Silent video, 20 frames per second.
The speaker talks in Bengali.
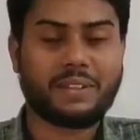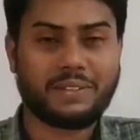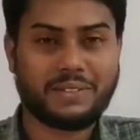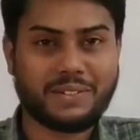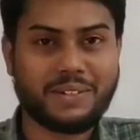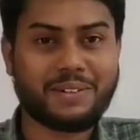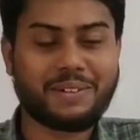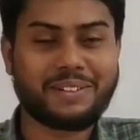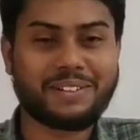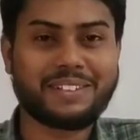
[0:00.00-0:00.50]

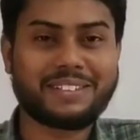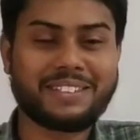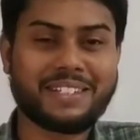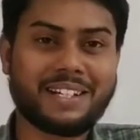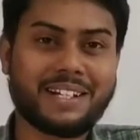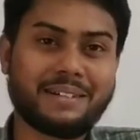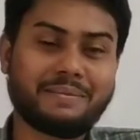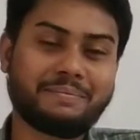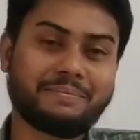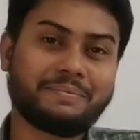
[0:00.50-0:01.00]
সকলকে
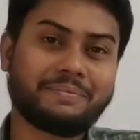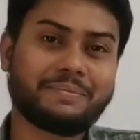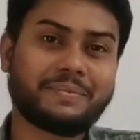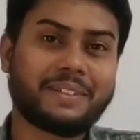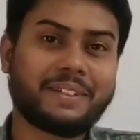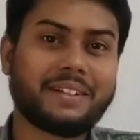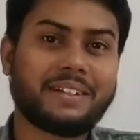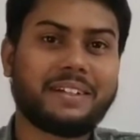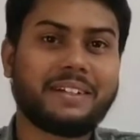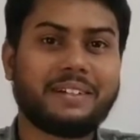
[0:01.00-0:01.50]
সালাম
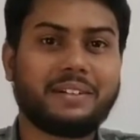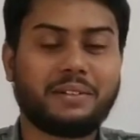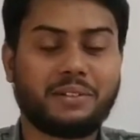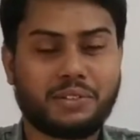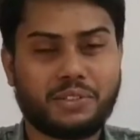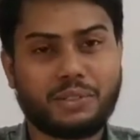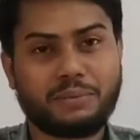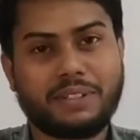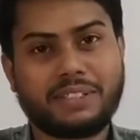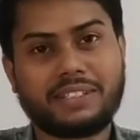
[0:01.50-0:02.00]
ও
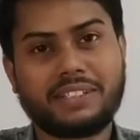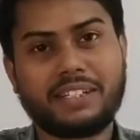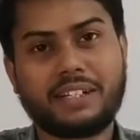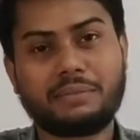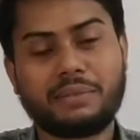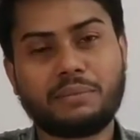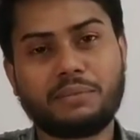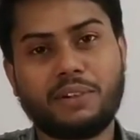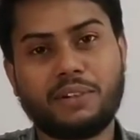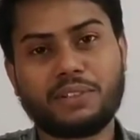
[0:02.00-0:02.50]
শুভেচ্ছা
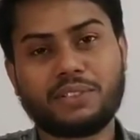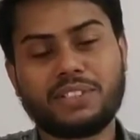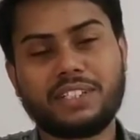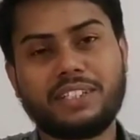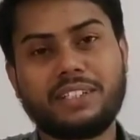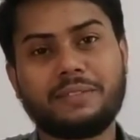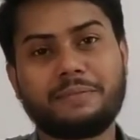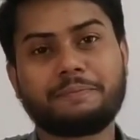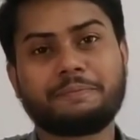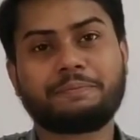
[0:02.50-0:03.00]
আমি
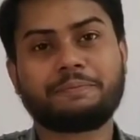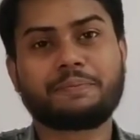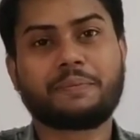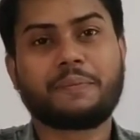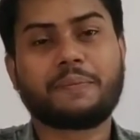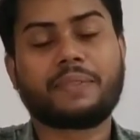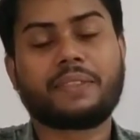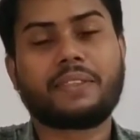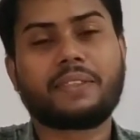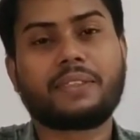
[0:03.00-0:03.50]
মহসিন
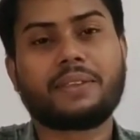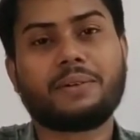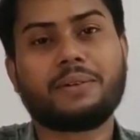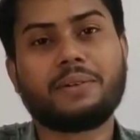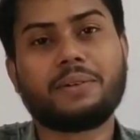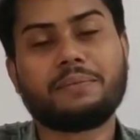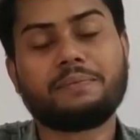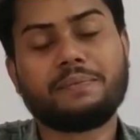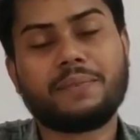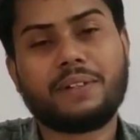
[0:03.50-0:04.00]
তো
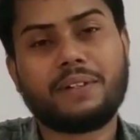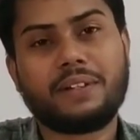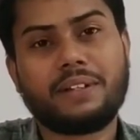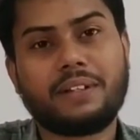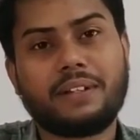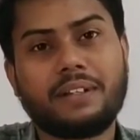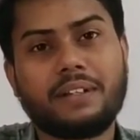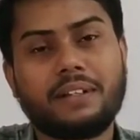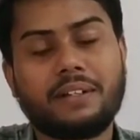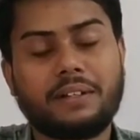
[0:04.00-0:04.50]

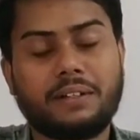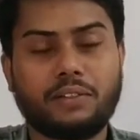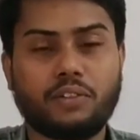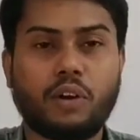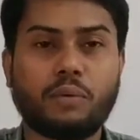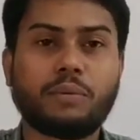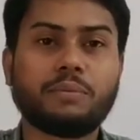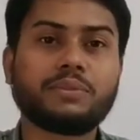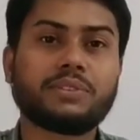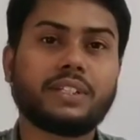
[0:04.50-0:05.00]

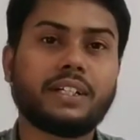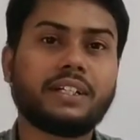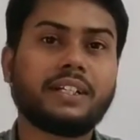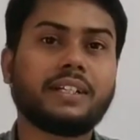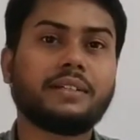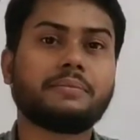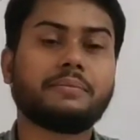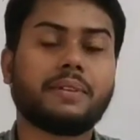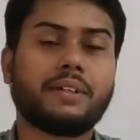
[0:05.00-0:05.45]
নবম শ্রেণীর